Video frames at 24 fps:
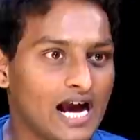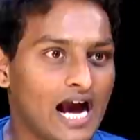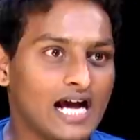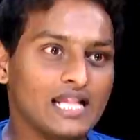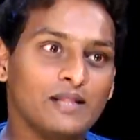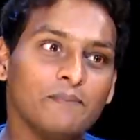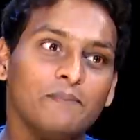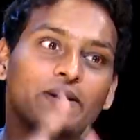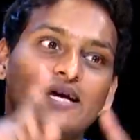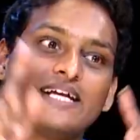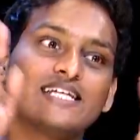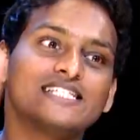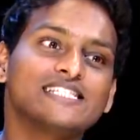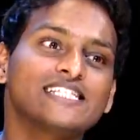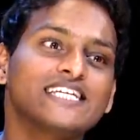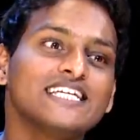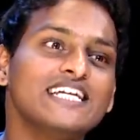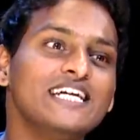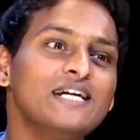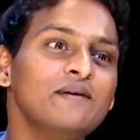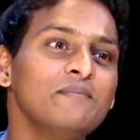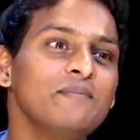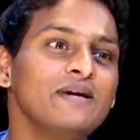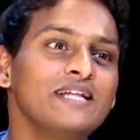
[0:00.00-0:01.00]
అది బిగ్
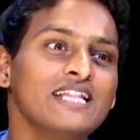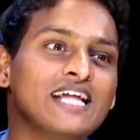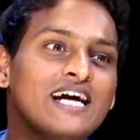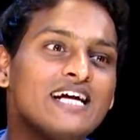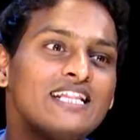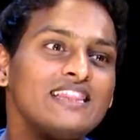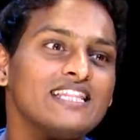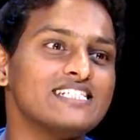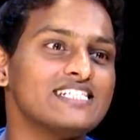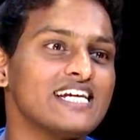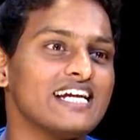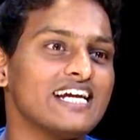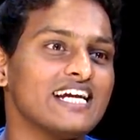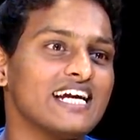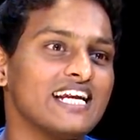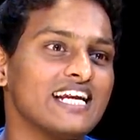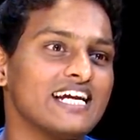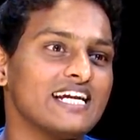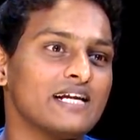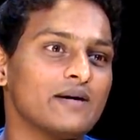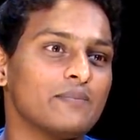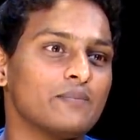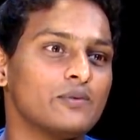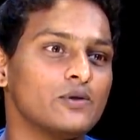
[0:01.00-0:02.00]
స్క్రీన్ మీద అంత
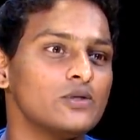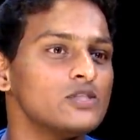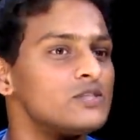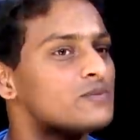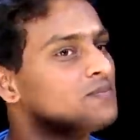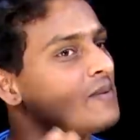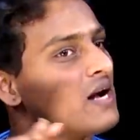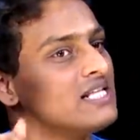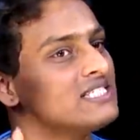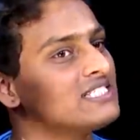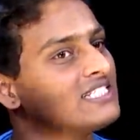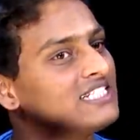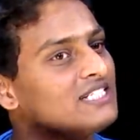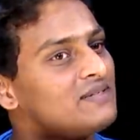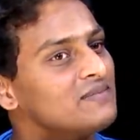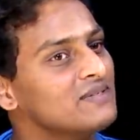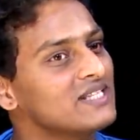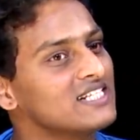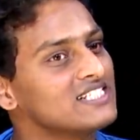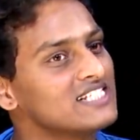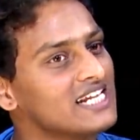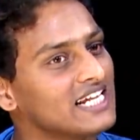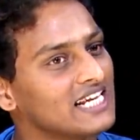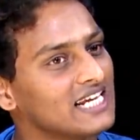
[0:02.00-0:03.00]
చేయగలిగినప్పుడు స్మాల్ స్క్రీన్
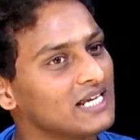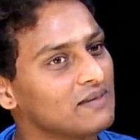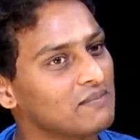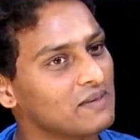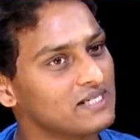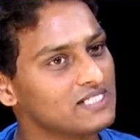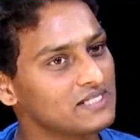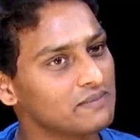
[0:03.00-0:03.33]
మీద చేయలేమా